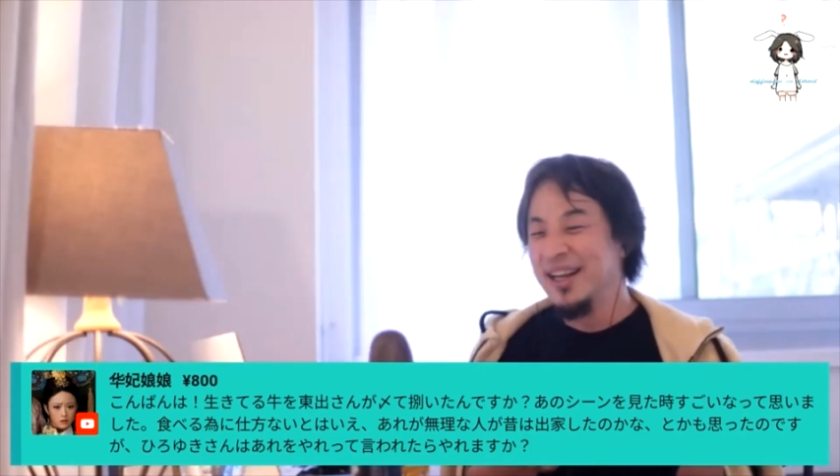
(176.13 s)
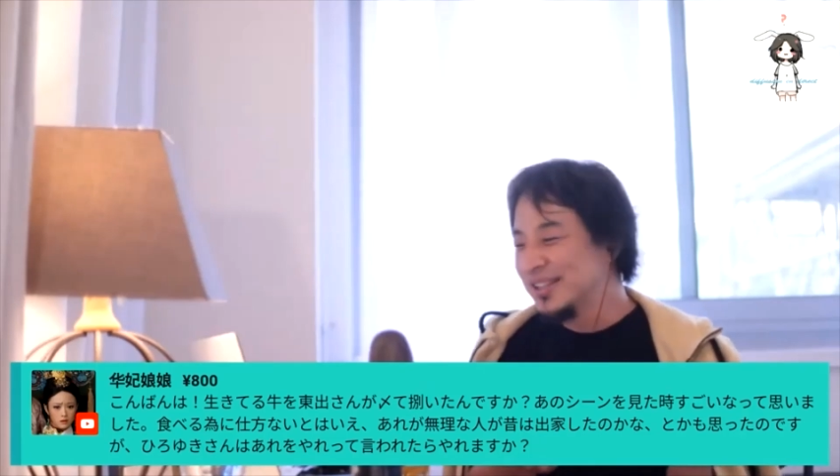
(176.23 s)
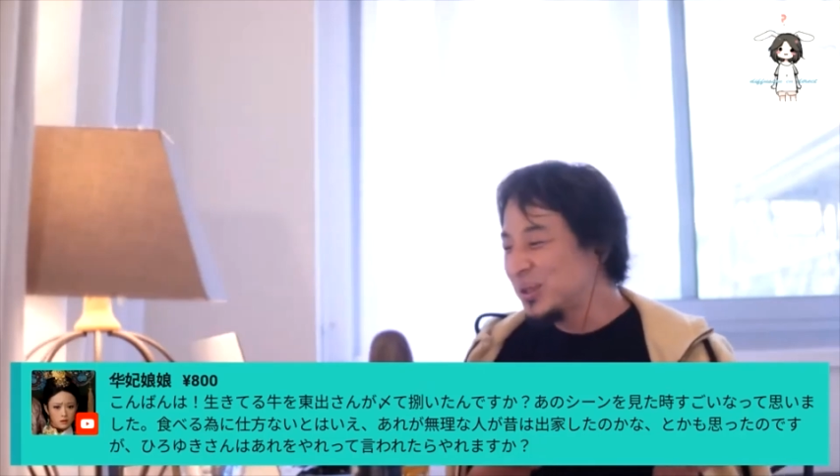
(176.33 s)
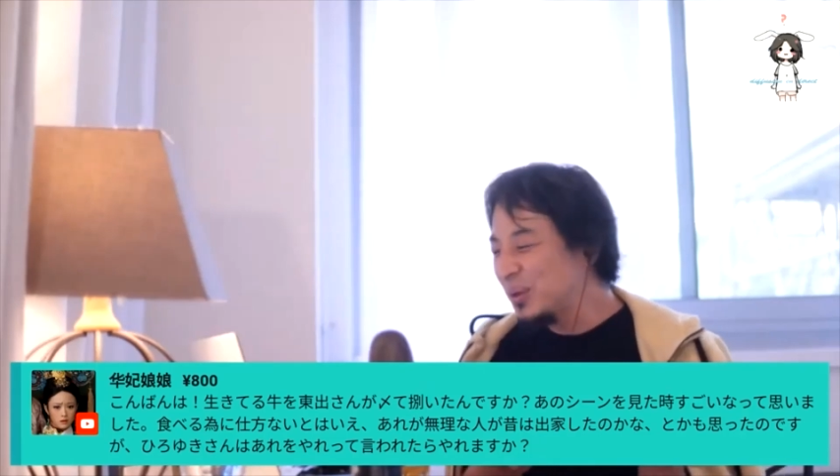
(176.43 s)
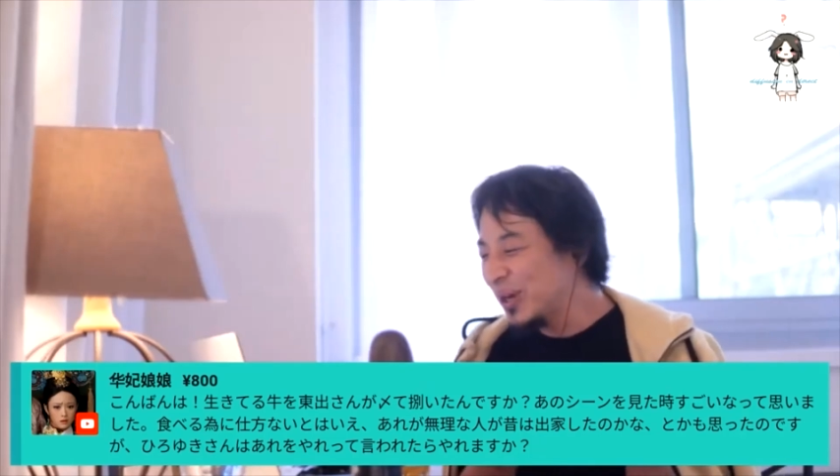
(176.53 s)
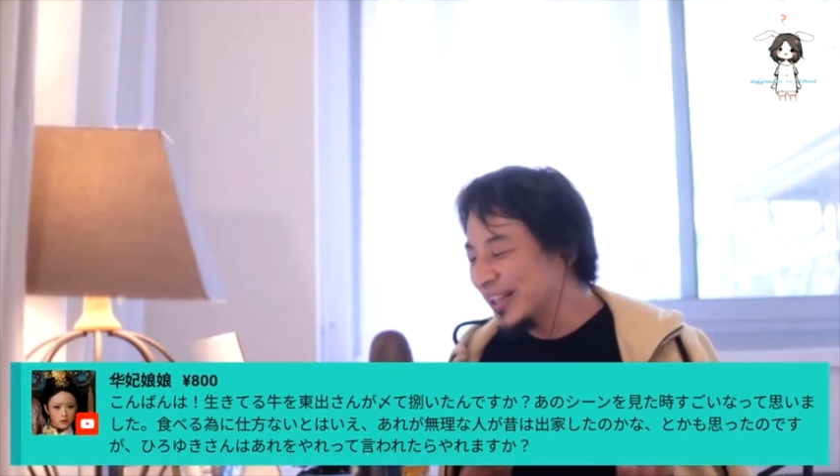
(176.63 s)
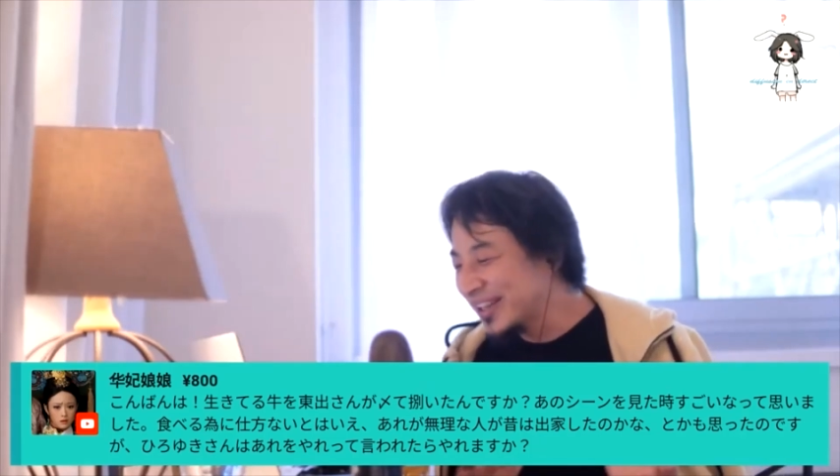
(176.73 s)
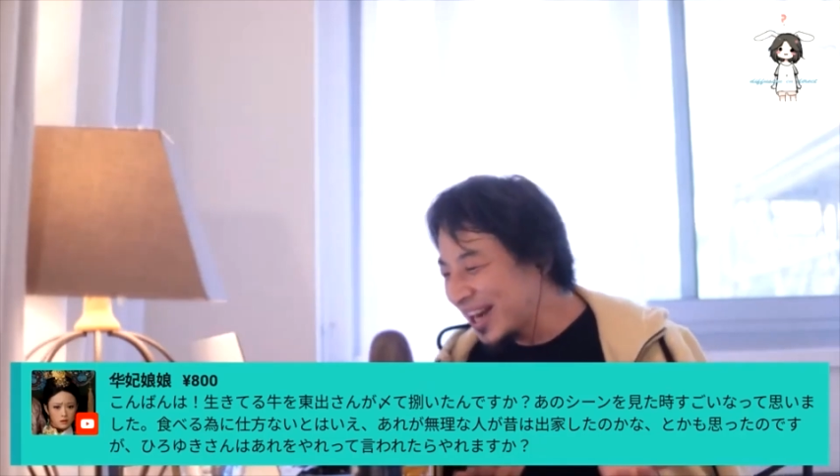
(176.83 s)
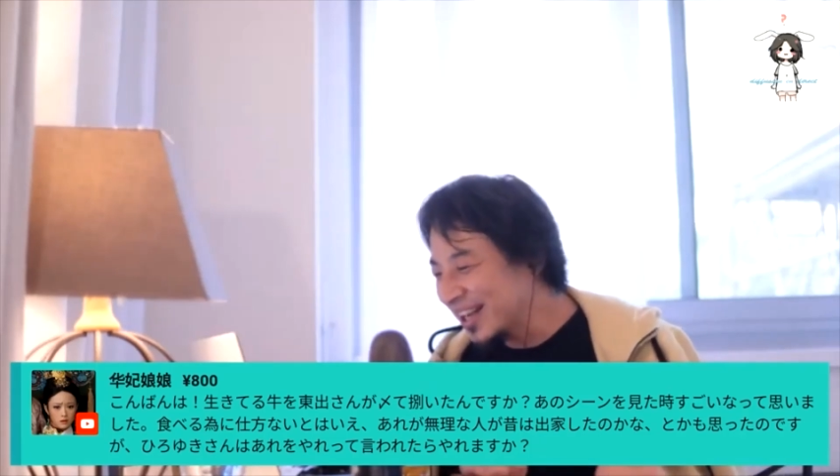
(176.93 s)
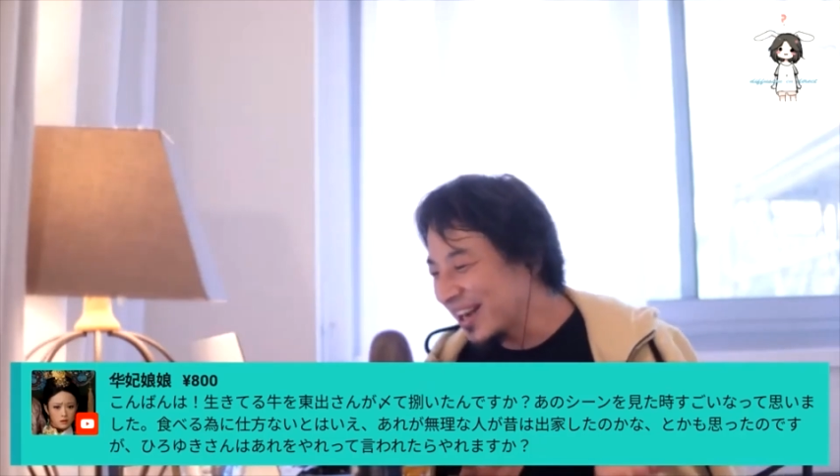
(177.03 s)
それは
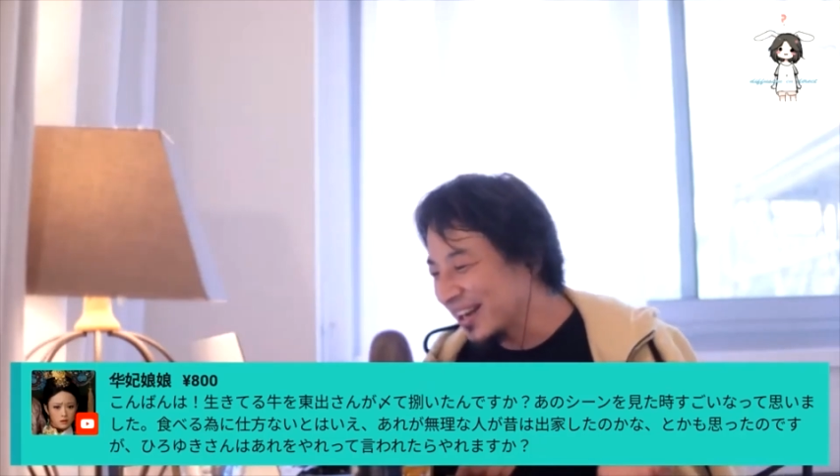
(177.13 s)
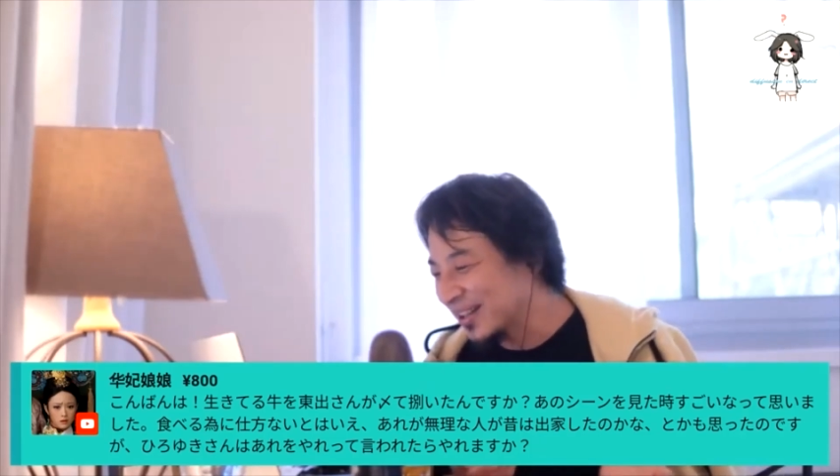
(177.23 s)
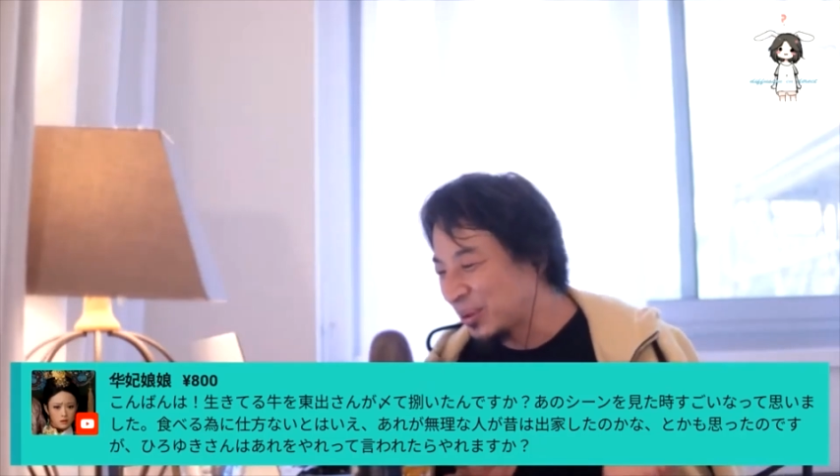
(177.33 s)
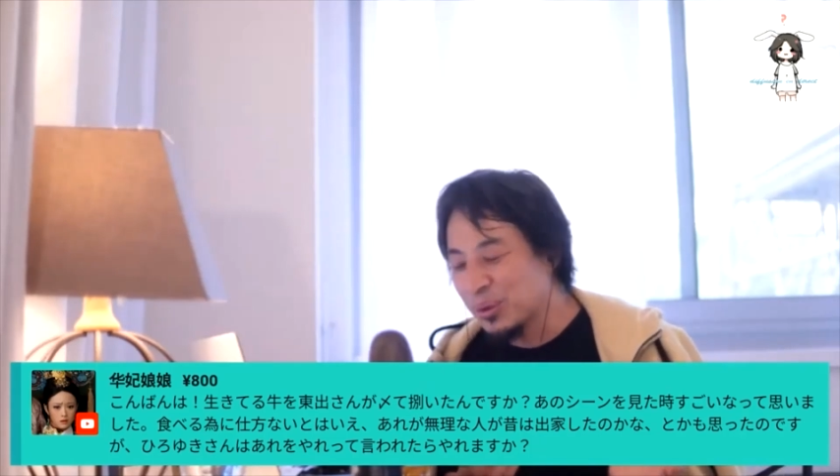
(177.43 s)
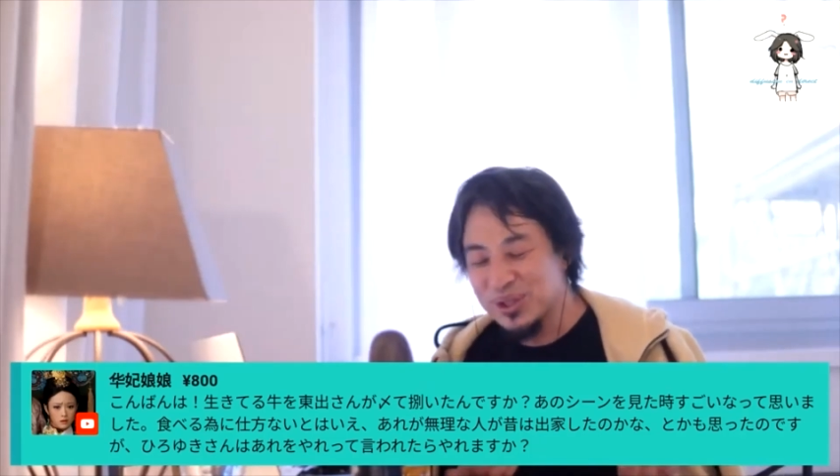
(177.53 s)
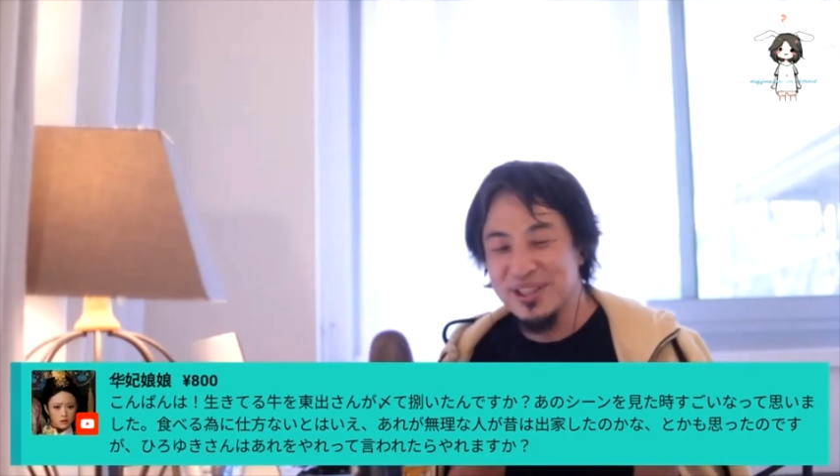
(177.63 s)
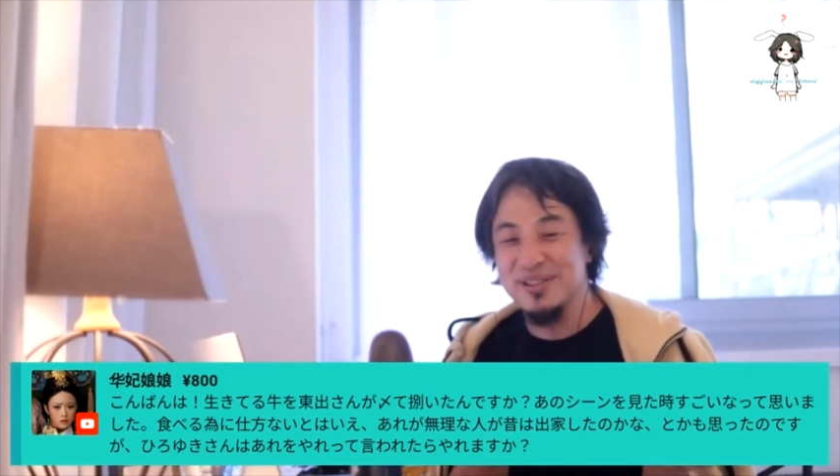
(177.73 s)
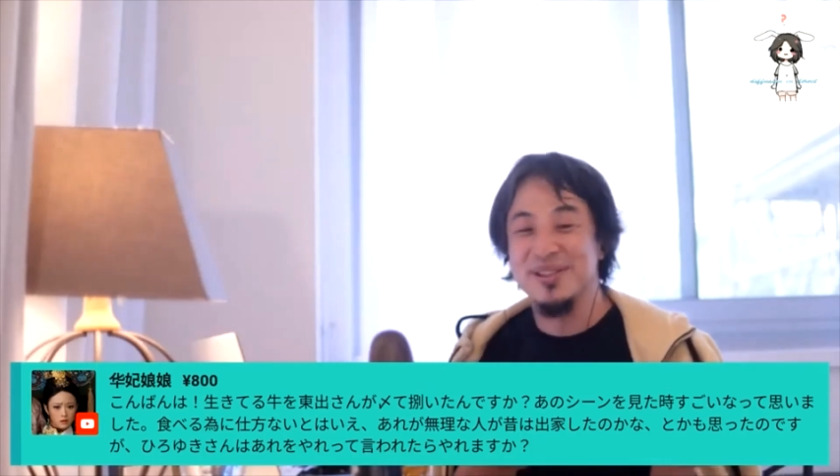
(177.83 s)
誰かが殺してる